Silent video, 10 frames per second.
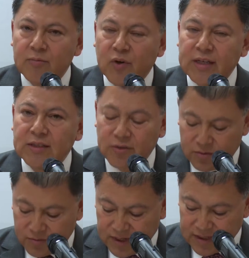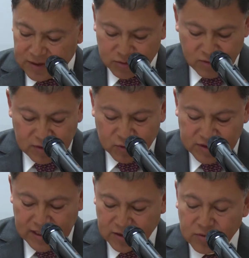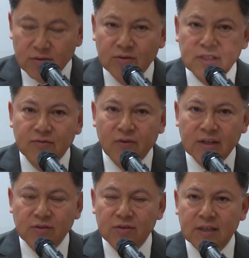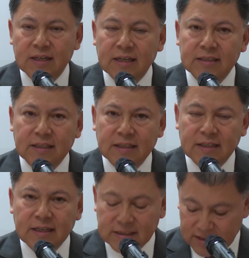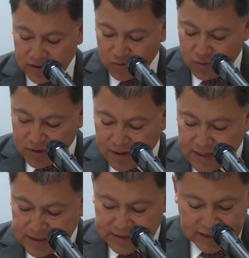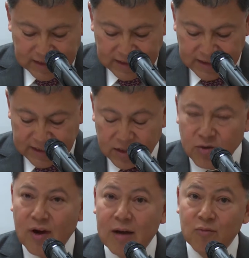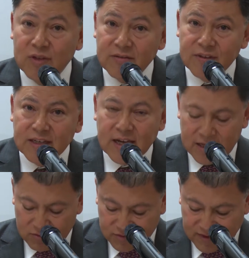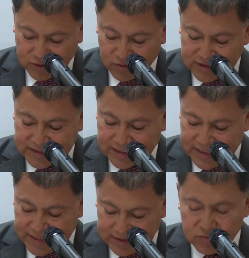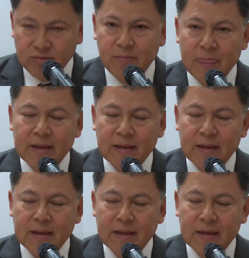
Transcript: Por eso, en los últimos años, los esfuerzos en la Secretaría de Salud se han dirigido a modificar los factores de riesgo